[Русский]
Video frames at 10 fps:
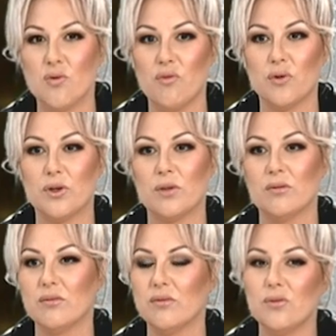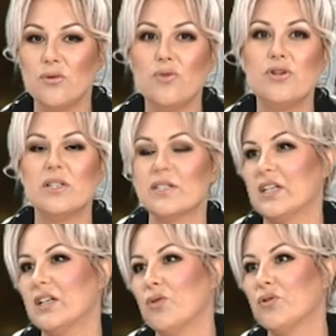Вот, ну, люди
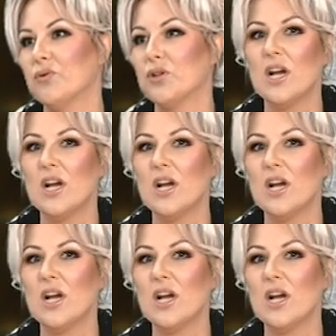страдают вот,